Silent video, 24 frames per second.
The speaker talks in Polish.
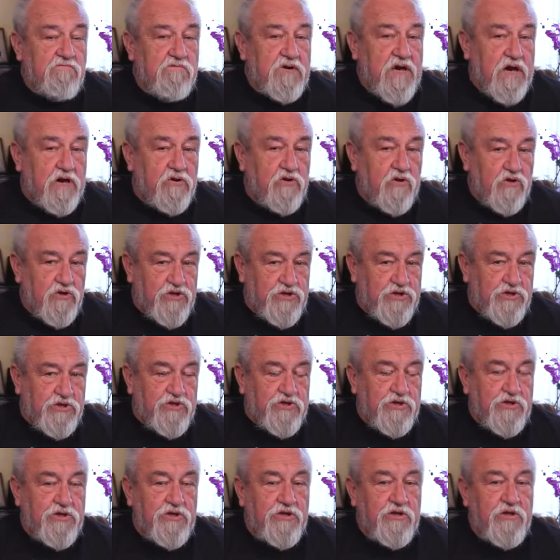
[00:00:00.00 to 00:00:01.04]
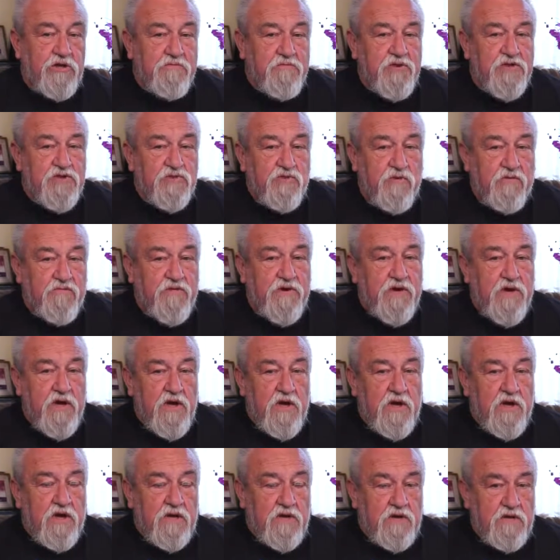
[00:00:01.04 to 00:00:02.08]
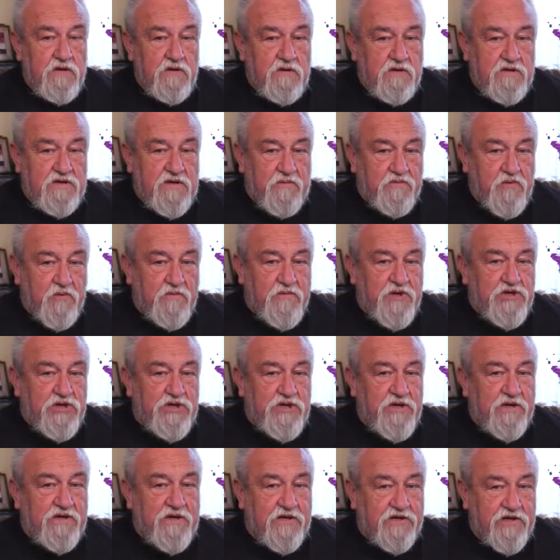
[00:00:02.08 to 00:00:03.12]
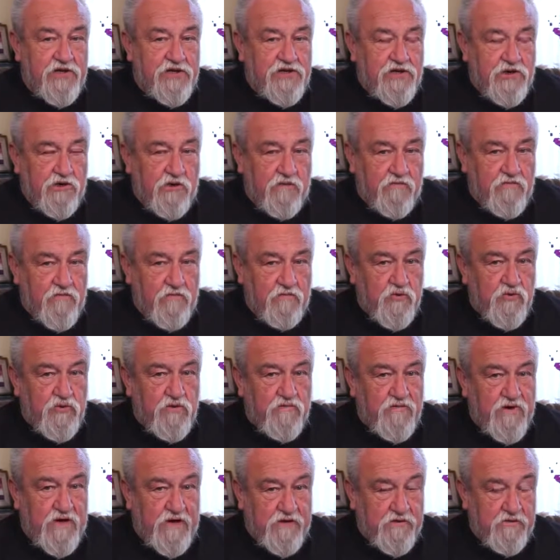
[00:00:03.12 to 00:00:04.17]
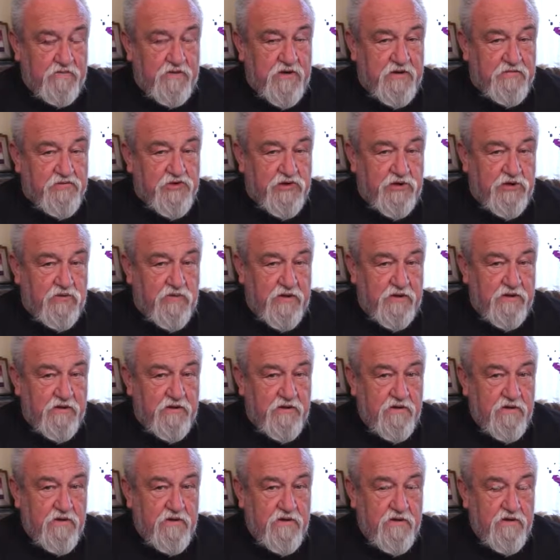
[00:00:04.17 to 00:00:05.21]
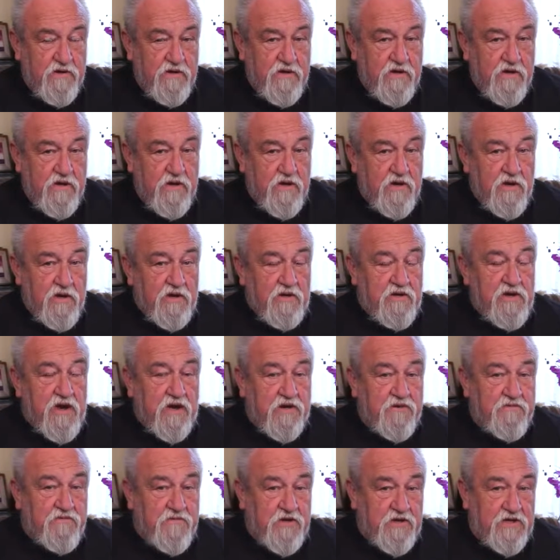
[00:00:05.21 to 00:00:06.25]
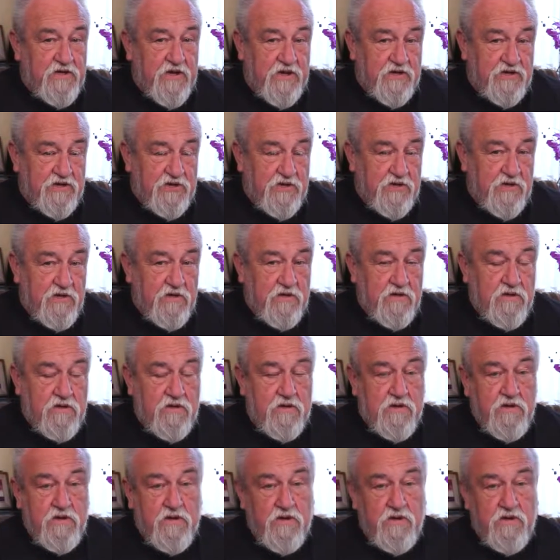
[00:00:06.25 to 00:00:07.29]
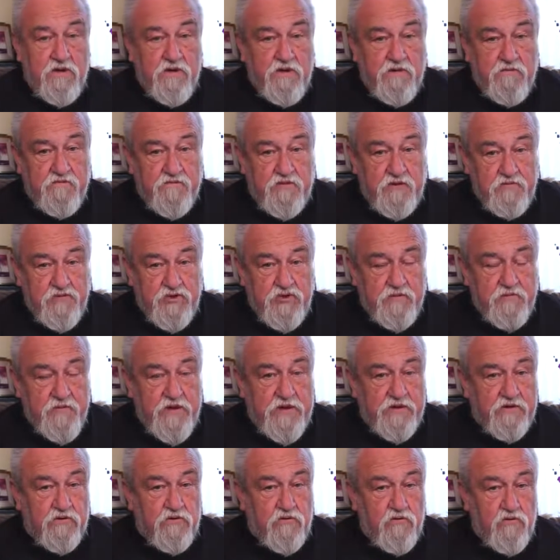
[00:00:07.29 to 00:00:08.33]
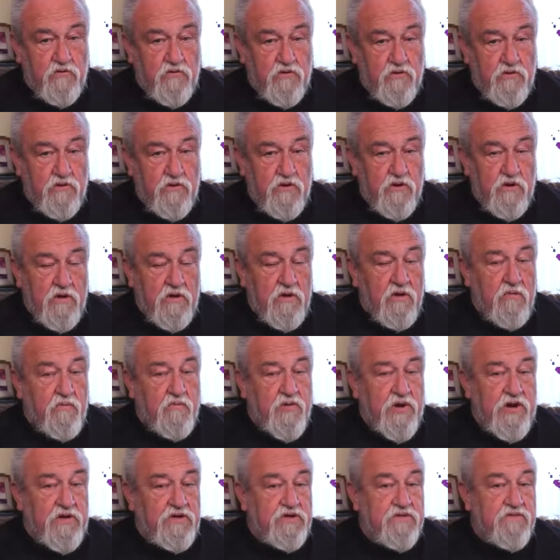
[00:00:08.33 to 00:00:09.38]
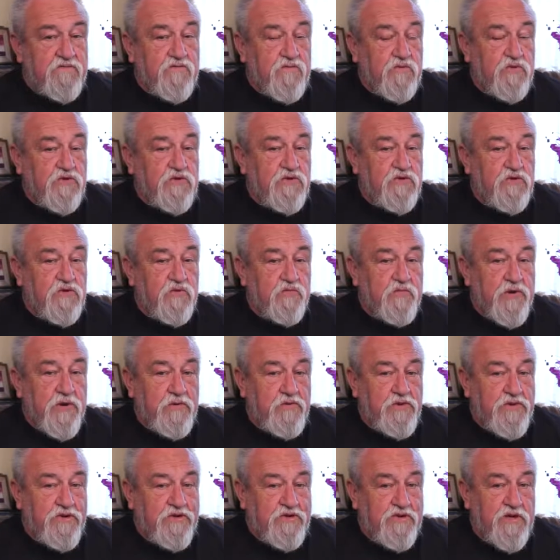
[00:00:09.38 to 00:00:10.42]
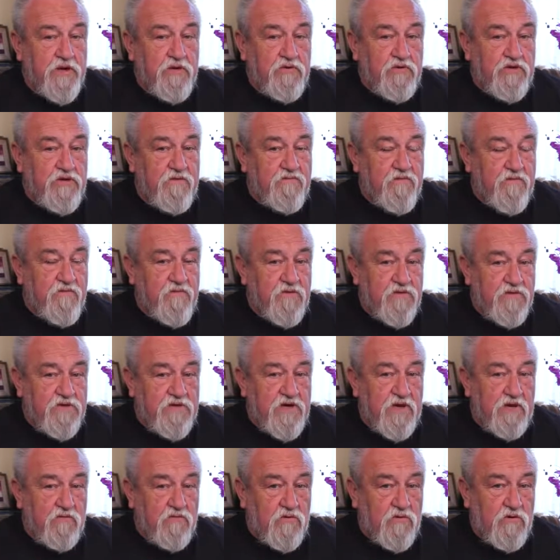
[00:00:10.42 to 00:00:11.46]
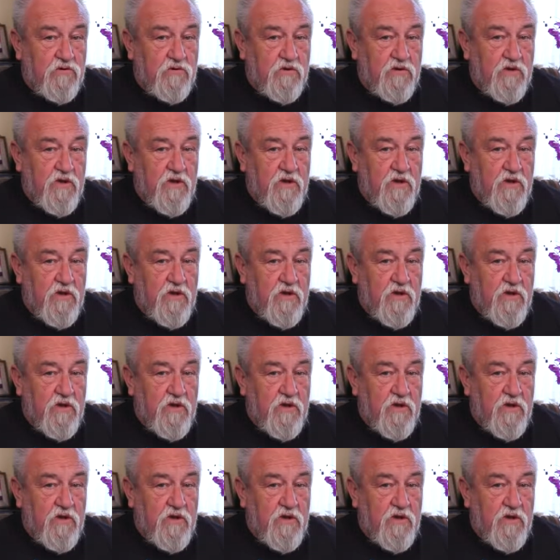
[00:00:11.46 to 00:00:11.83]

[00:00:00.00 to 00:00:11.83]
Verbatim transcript: y, jakości, czyli innymi słowy, y, zapobieżenie katastrofom budowlanym na przykład. Jak widać, w tym przypadku państwo się zupełnie z tego nie wywiązało,